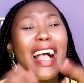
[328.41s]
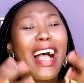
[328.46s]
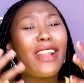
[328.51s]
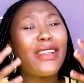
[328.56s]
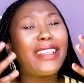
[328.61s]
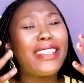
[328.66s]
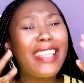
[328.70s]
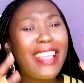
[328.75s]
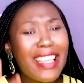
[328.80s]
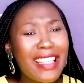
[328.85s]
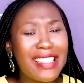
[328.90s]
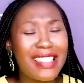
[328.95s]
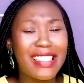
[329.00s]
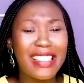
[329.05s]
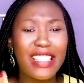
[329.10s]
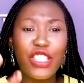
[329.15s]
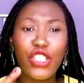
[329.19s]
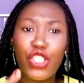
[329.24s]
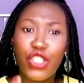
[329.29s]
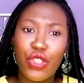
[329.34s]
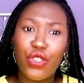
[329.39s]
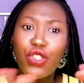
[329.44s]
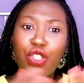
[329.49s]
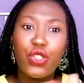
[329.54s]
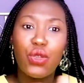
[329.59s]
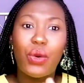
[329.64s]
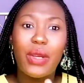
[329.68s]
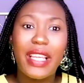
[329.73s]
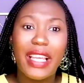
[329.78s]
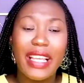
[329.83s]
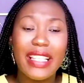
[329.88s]
Ah, qu'est-ce qui
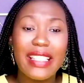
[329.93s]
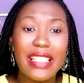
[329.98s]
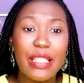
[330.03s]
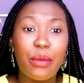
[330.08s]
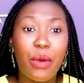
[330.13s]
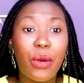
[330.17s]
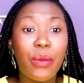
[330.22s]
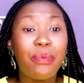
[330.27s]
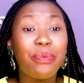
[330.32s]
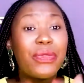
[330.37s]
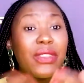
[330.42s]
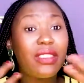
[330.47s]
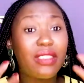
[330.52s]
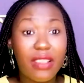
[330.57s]
change concrètement